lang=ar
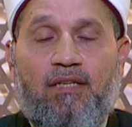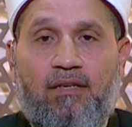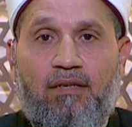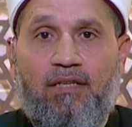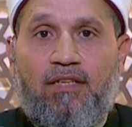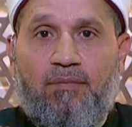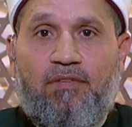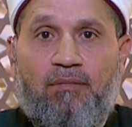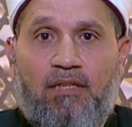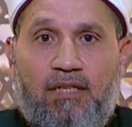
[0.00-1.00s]
ده اللي انت
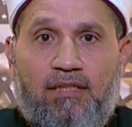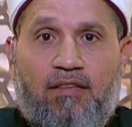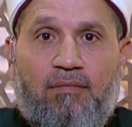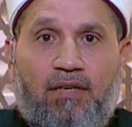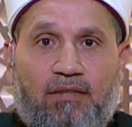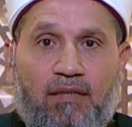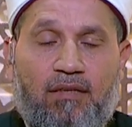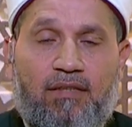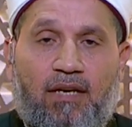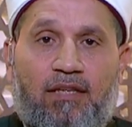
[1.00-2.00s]
بتعمليه احتسبيه عند
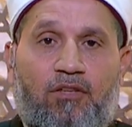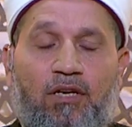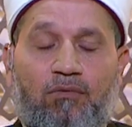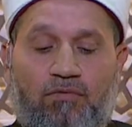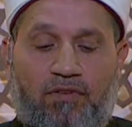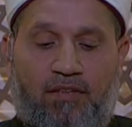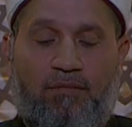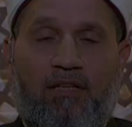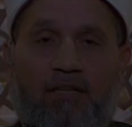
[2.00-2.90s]
الله تعالى جهاد في سبيل